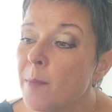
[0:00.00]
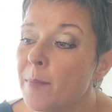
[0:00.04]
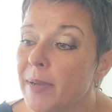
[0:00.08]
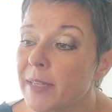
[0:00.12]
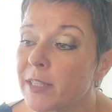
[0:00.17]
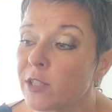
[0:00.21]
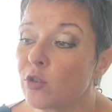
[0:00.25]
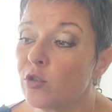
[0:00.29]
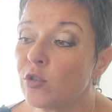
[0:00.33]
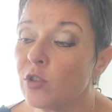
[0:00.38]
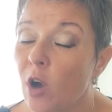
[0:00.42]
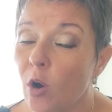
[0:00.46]

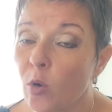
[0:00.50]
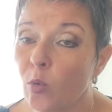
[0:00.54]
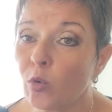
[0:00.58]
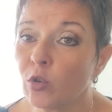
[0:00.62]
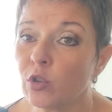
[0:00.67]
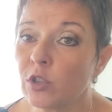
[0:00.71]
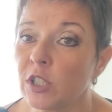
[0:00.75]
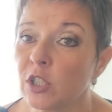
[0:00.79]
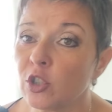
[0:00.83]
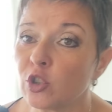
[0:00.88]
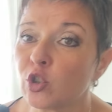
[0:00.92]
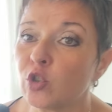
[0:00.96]
Parce que d'un
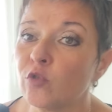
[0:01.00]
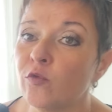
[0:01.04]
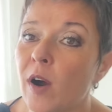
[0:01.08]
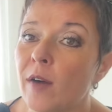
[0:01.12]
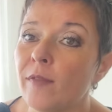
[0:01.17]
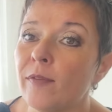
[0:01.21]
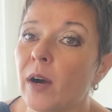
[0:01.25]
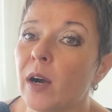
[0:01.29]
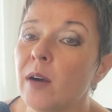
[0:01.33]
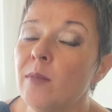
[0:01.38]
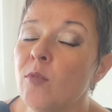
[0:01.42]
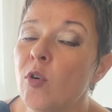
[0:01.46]
côté, je
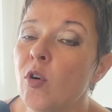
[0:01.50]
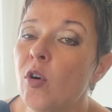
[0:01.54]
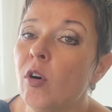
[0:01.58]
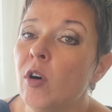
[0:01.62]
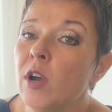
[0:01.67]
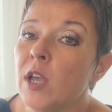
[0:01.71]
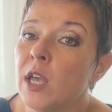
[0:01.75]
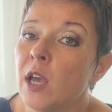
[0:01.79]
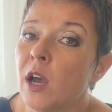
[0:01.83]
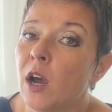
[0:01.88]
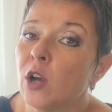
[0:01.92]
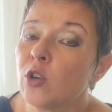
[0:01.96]
vois
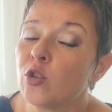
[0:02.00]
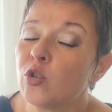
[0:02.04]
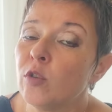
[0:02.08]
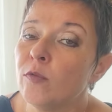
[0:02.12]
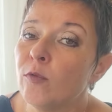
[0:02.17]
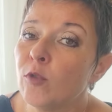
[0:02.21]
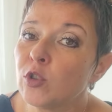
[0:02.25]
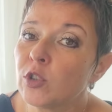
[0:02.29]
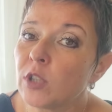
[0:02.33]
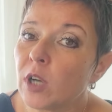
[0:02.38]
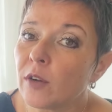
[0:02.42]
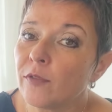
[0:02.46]
vraiment euh, que
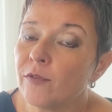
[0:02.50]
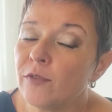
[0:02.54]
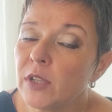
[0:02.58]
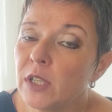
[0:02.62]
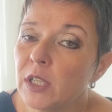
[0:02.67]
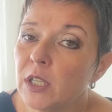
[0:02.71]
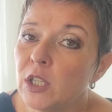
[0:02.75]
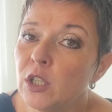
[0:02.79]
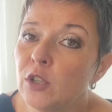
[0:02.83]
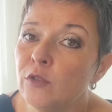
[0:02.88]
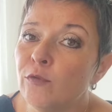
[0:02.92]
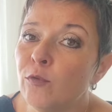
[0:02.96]
votre
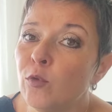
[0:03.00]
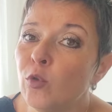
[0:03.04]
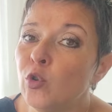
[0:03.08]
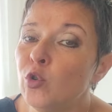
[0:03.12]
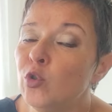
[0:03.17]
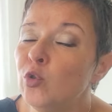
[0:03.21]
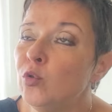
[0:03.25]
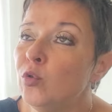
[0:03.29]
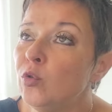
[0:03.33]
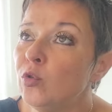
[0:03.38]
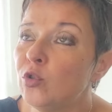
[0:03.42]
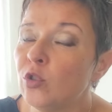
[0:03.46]
vie
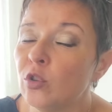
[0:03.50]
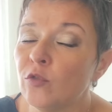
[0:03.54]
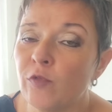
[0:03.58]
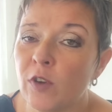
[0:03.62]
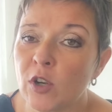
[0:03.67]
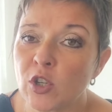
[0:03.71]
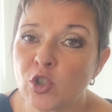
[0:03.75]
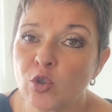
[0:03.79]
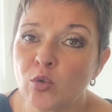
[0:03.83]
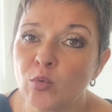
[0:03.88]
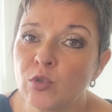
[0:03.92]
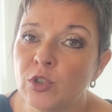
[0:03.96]
évolue d'une
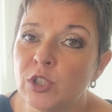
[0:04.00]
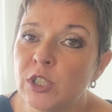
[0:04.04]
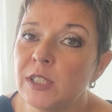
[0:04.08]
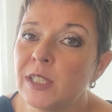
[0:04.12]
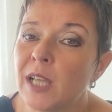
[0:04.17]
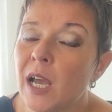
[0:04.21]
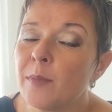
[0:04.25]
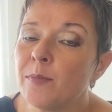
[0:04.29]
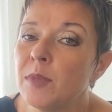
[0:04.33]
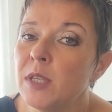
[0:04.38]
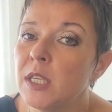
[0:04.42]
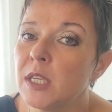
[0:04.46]
façon
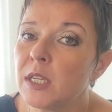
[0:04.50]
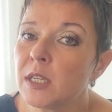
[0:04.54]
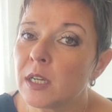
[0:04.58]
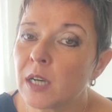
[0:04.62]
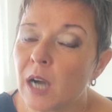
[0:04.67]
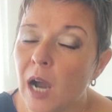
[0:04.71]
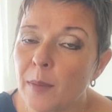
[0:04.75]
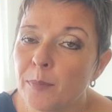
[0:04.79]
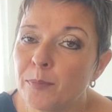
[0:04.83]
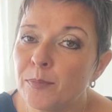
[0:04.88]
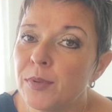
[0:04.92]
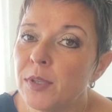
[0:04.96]
dynamique,
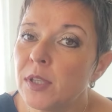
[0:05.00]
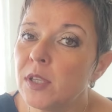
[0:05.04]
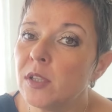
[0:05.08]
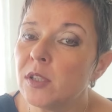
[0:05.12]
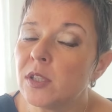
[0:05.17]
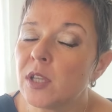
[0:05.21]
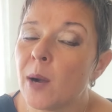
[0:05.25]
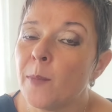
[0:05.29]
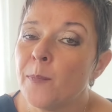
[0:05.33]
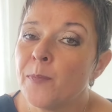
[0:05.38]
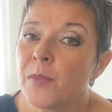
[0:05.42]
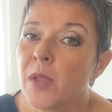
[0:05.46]

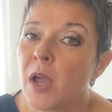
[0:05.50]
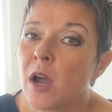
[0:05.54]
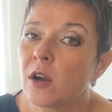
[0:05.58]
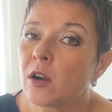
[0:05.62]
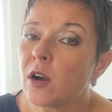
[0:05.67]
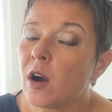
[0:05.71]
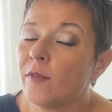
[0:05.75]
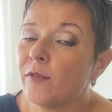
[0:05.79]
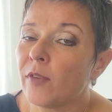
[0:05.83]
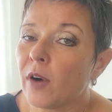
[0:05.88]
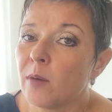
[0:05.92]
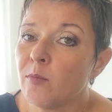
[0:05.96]
rapide,
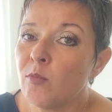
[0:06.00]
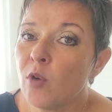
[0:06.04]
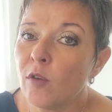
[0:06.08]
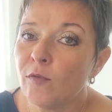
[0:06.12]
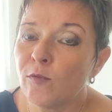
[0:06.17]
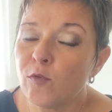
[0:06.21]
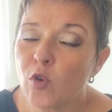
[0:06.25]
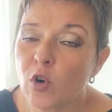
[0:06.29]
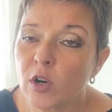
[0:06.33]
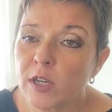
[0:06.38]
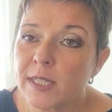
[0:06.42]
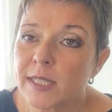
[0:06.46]
quand vraiment
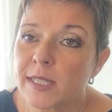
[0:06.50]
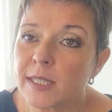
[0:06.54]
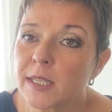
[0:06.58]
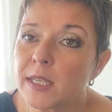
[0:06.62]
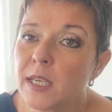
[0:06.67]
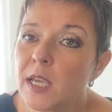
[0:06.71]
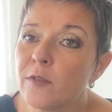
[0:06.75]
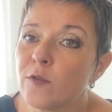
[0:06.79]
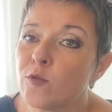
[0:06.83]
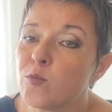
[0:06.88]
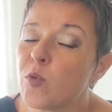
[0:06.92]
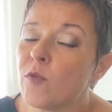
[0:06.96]
vous
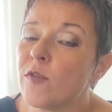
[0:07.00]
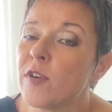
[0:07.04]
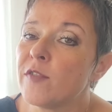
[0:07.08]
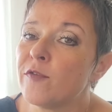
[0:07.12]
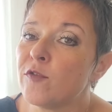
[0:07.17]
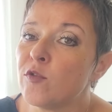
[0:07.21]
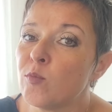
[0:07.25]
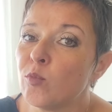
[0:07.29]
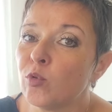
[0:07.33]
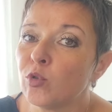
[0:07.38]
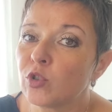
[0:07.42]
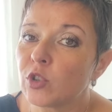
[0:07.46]
risquez, vous pouvez
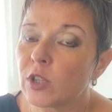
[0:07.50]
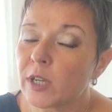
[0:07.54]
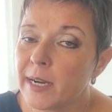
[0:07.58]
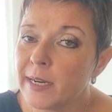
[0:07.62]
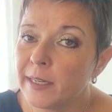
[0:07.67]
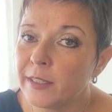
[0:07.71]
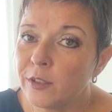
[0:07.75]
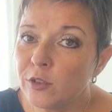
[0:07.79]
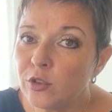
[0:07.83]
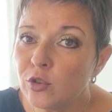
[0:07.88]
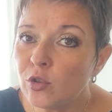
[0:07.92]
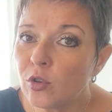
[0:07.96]
vous
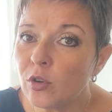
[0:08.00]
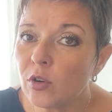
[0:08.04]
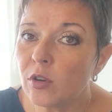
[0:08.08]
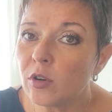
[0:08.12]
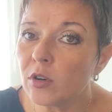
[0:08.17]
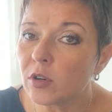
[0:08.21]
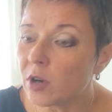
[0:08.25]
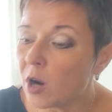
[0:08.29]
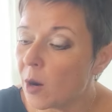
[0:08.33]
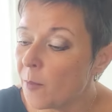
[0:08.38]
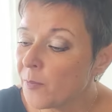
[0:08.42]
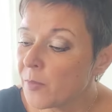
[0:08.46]
montrer
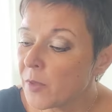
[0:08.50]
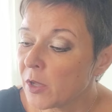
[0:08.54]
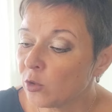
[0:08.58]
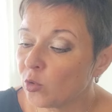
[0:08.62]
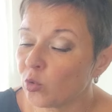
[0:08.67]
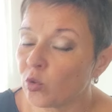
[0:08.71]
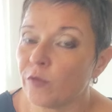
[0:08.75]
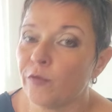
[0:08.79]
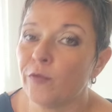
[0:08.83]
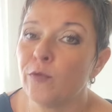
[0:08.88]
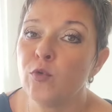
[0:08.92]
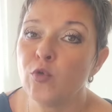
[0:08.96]
leader,
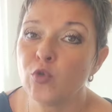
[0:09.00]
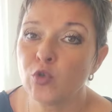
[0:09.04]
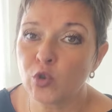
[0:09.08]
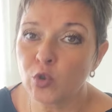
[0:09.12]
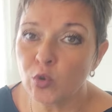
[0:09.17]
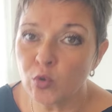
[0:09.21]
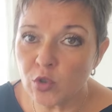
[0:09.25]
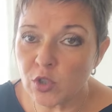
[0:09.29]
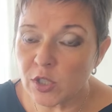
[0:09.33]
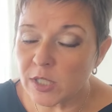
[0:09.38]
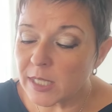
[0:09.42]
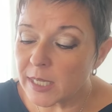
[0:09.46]
donc
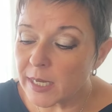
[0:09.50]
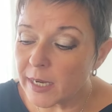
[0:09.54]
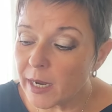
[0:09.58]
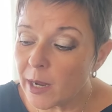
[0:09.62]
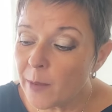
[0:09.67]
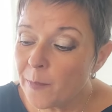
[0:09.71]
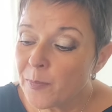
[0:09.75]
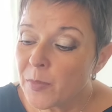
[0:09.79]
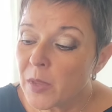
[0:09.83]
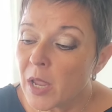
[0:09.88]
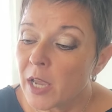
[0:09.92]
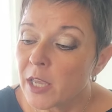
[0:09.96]
vous
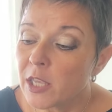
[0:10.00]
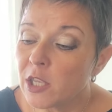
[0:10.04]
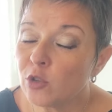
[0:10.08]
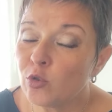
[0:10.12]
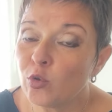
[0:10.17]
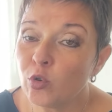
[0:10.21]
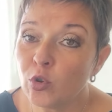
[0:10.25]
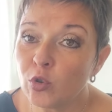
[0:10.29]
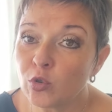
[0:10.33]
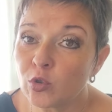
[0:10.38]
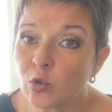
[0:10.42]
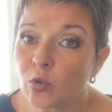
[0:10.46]
osez. Et
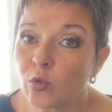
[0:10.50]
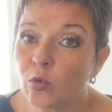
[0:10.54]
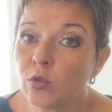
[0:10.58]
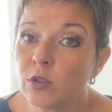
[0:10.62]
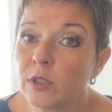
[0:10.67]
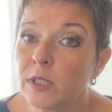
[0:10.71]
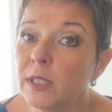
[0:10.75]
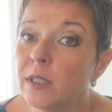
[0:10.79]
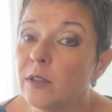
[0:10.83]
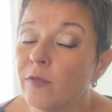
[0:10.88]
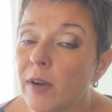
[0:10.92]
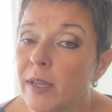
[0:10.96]
de l'autre
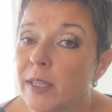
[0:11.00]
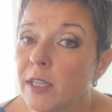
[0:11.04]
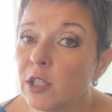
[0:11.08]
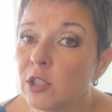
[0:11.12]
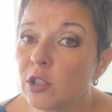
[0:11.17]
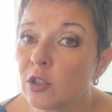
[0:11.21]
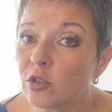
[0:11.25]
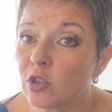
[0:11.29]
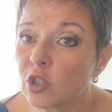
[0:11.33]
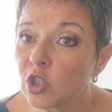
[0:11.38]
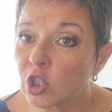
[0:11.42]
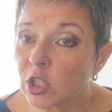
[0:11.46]
côté, voyez
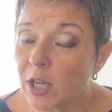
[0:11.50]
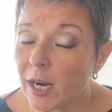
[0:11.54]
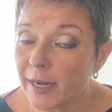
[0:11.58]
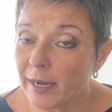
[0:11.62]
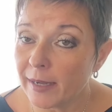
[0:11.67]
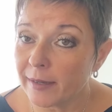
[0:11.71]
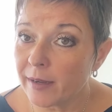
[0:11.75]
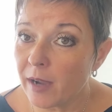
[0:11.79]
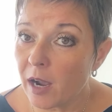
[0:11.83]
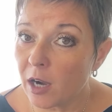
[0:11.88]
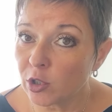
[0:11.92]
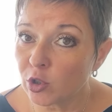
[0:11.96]
donc déjà
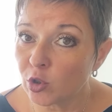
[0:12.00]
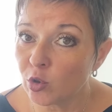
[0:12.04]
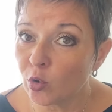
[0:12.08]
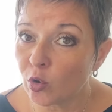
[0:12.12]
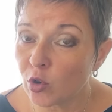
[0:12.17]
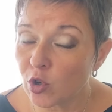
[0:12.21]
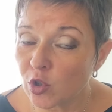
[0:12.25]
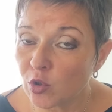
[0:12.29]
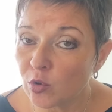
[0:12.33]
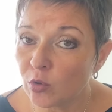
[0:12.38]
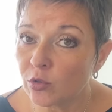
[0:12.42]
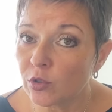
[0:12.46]
la carte le
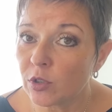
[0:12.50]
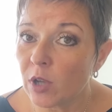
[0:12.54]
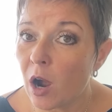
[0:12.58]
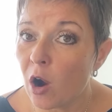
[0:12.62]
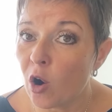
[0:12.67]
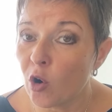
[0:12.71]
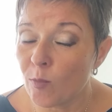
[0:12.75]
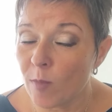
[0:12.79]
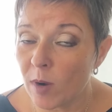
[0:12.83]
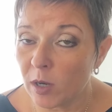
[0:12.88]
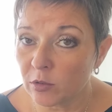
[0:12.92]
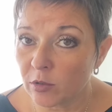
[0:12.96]

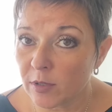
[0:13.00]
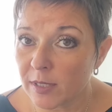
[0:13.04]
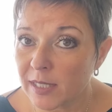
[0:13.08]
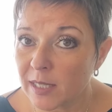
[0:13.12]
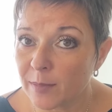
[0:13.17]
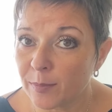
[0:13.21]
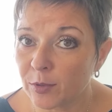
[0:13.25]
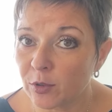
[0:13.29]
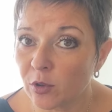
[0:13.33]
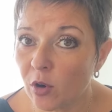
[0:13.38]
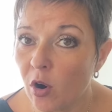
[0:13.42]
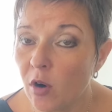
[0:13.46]
résultat au mois de
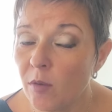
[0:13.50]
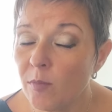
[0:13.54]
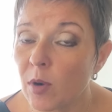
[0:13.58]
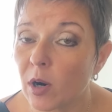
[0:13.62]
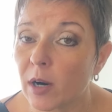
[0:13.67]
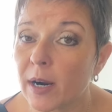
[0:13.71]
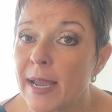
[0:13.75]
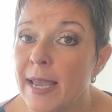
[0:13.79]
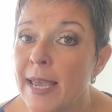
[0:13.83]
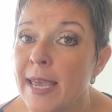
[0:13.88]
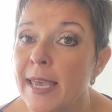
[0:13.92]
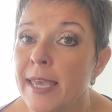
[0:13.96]

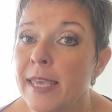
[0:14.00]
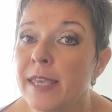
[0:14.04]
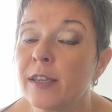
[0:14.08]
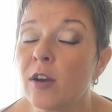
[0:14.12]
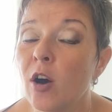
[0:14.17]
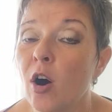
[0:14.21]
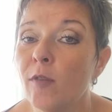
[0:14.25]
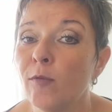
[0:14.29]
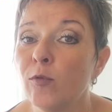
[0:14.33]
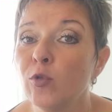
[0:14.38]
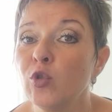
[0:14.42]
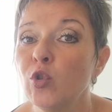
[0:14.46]
septembre. Et
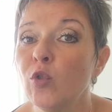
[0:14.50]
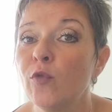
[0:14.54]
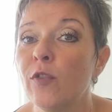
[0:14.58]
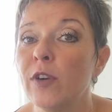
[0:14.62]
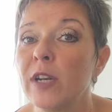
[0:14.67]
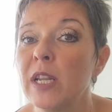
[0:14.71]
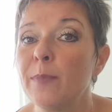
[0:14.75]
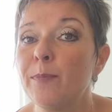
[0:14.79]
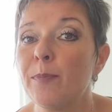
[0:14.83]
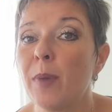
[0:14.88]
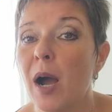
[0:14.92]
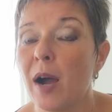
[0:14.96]
quand vous ne
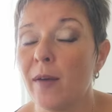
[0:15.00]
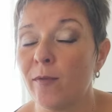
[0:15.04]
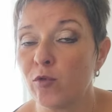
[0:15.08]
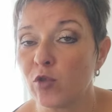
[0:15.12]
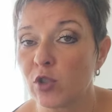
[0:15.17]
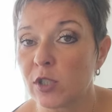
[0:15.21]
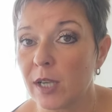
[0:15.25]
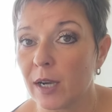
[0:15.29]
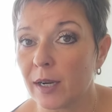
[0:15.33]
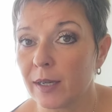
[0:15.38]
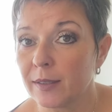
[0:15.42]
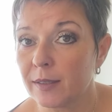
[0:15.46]
voulez pas
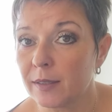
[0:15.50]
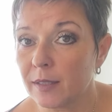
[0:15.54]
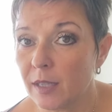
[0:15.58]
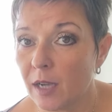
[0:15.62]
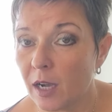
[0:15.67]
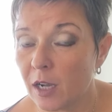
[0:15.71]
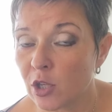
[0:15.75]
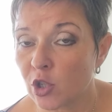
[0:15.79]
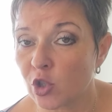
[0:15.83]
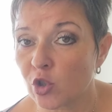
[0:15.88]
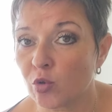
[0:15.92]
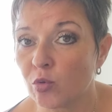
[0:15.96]
vous arrêter
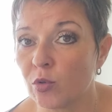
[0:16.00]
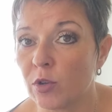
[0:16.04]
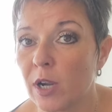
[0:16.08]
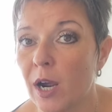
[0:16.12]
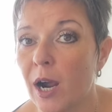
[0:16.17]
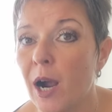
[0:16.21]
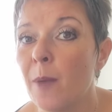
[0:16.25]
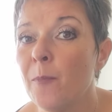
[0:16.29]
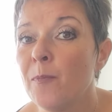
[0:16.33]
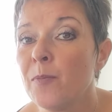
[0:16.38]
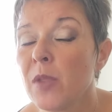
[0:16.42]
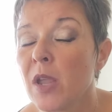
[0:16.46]
à
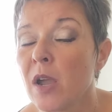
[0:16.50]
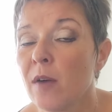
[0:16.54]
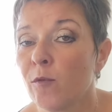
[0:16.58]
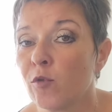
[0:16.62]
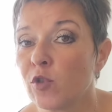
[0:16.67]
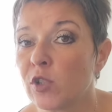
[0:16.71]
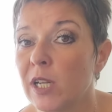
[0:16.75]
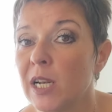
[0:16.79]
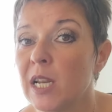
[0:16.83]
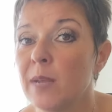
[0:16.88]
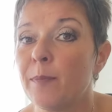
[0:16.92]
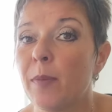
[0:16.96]
cela,
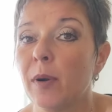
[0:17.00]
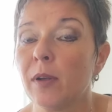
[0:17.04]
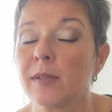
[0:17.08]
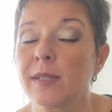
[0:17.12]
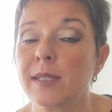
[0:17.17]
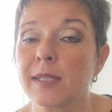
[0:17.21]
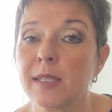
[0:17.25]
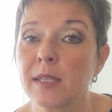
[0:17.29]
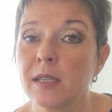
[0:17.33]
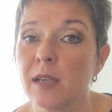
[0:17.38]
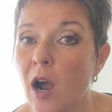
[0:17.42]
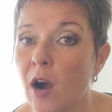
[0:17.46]
vous allez
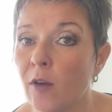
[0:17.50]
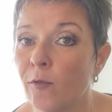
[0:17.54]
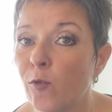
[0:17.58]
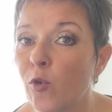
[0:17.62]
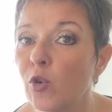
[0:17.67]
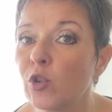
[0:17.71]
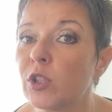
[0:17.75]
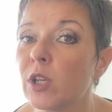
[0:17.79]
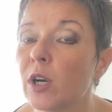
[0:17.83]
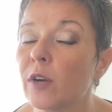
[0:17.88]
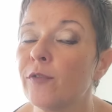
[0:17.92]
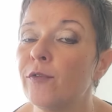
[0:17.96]
penser à
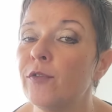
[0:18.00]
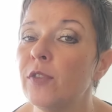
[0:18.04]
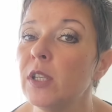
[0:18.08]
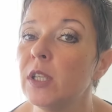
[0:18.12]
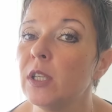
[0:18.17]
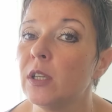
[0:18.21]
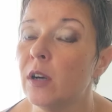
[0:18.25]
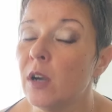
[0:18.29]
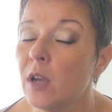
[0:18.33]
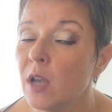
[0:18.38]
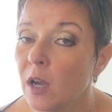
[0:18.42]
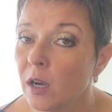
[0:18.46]
votre
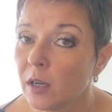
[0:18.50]
vie